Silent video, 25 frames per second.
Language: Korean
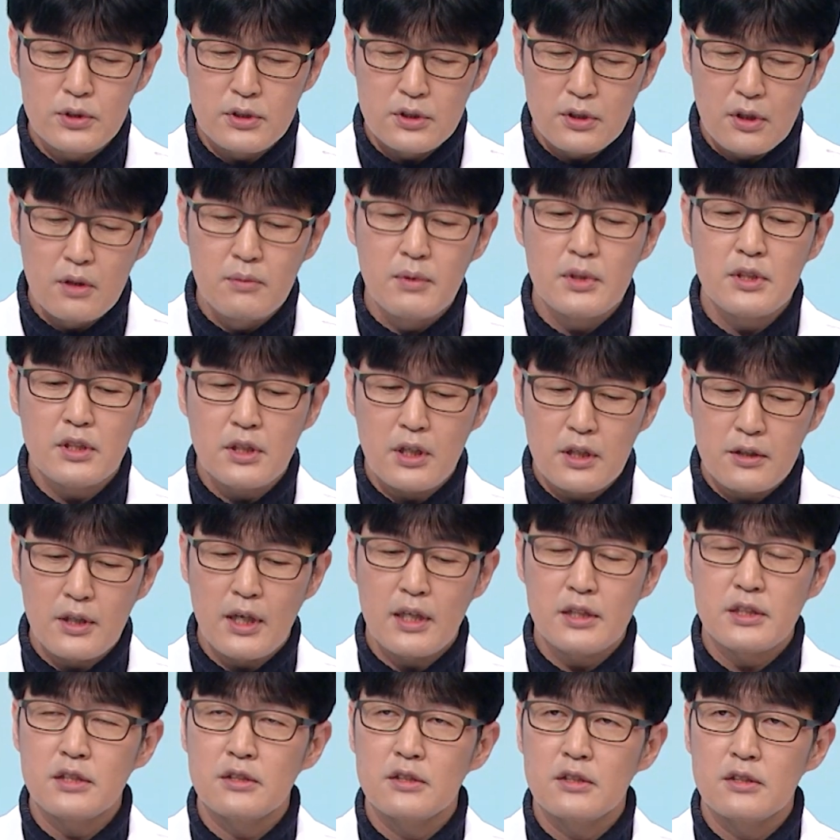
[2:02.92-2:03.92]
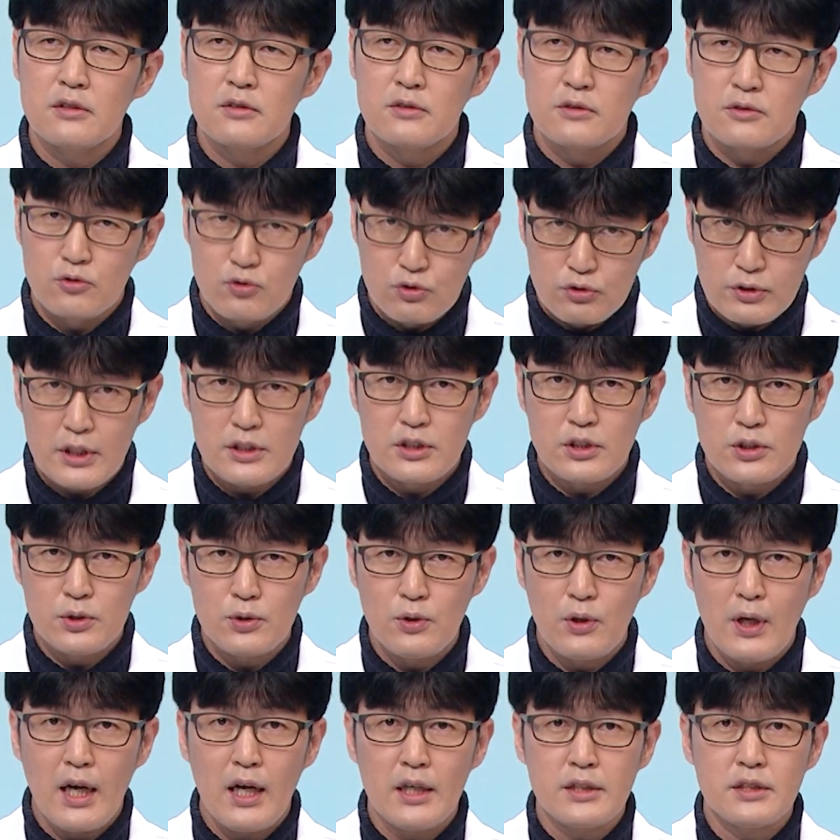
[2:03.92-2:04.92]
이제 어머니께서 하시는 주사
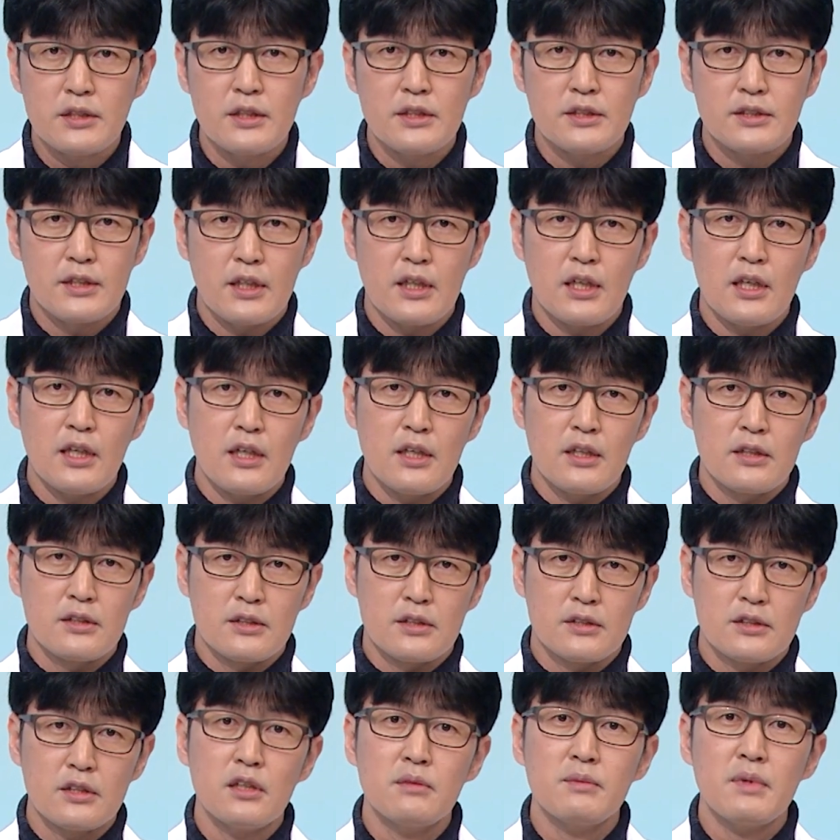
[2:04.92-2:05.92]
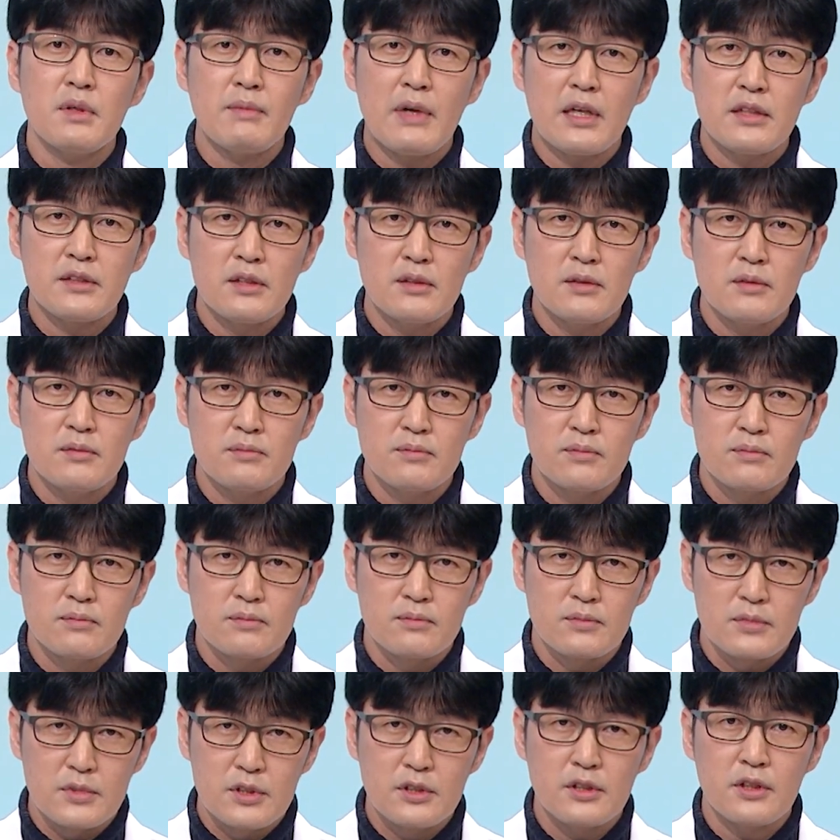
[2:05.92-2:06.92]
치료 아까 전에 제가 이제 처음에
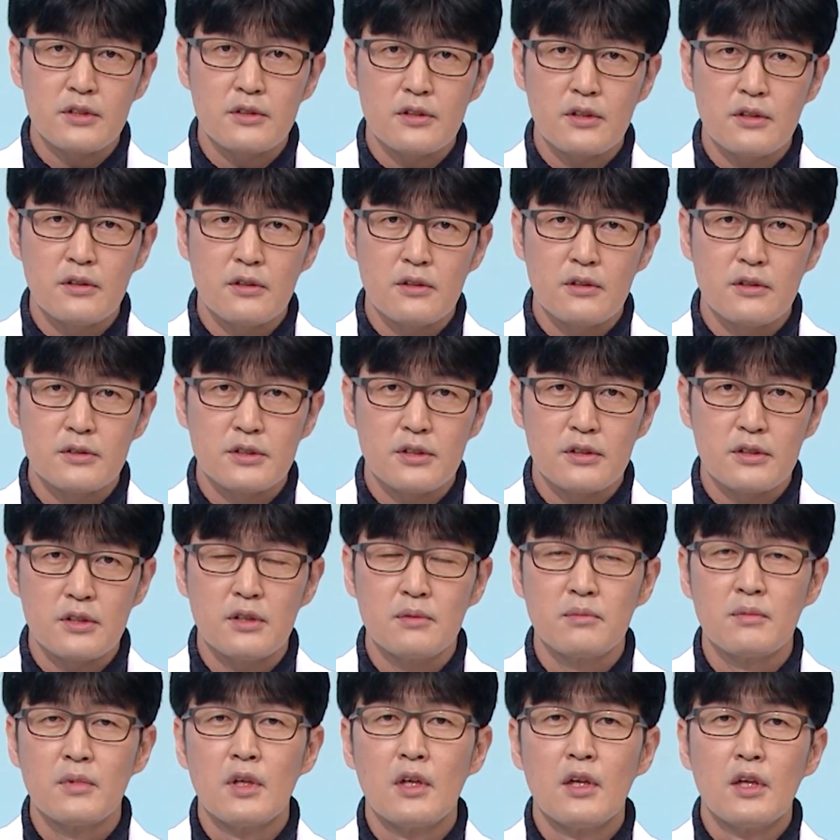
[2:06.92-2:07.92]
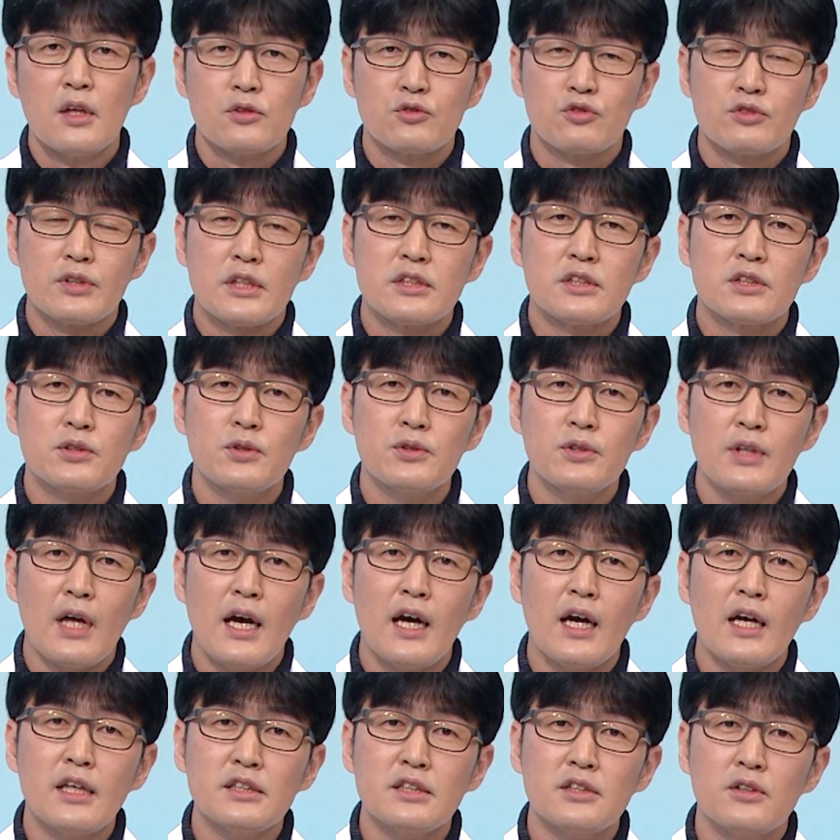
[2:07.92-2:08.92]
말씀드렸던 것처럼 주사 치료는 예.
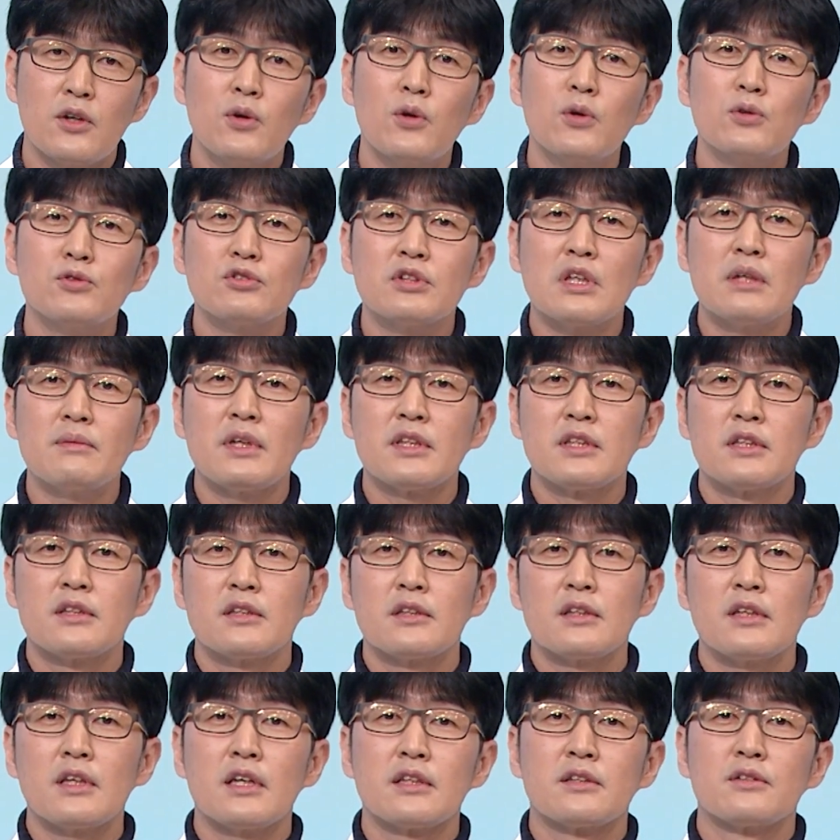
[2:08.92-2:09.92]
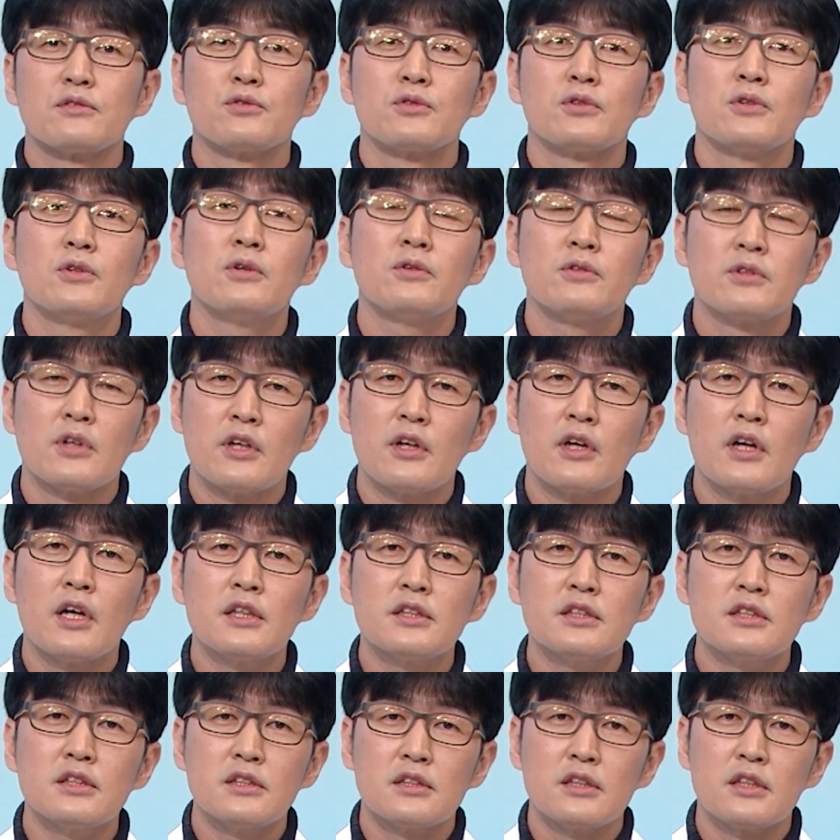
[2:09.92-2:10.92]
한 가지 연골 주사만 있는 게 아니고요 여러
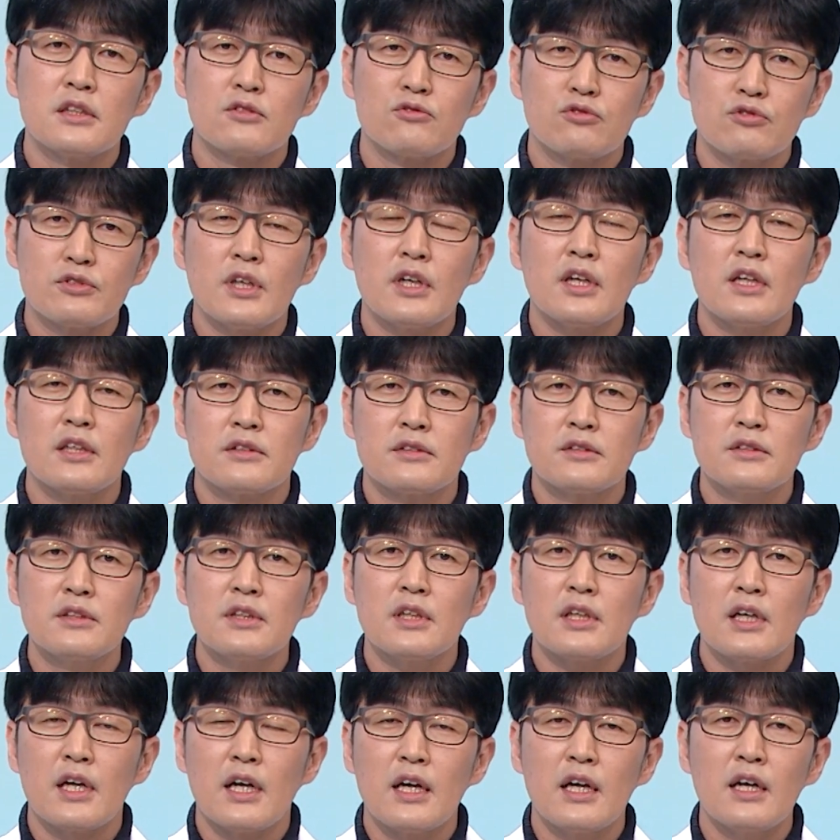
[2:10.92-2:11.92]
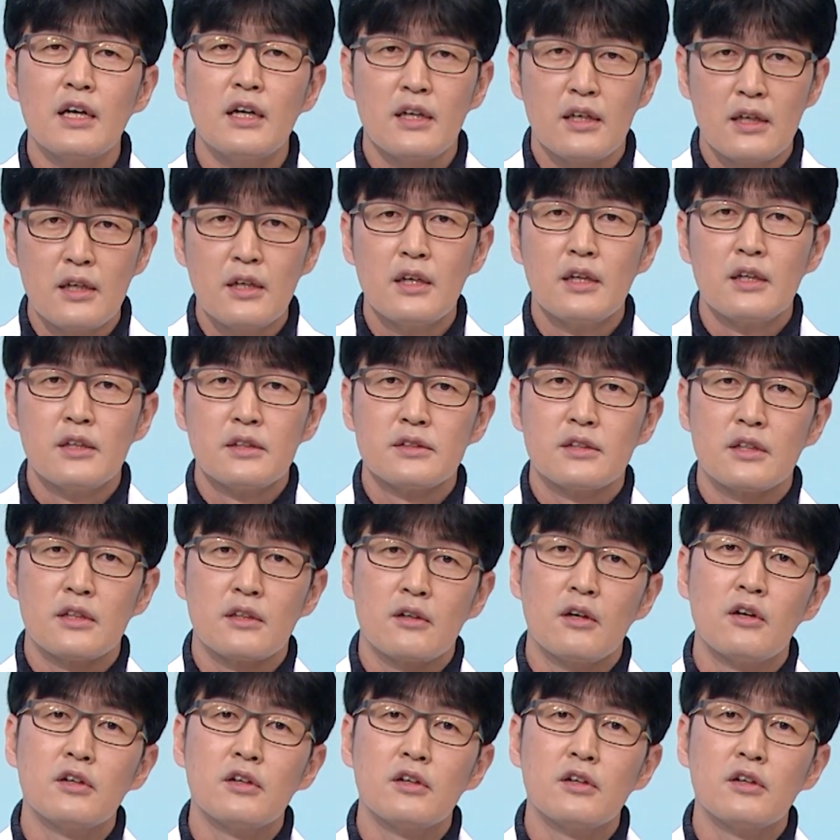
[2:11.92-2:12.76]
가지 음. 이제 주사가 있으니까 이제 예.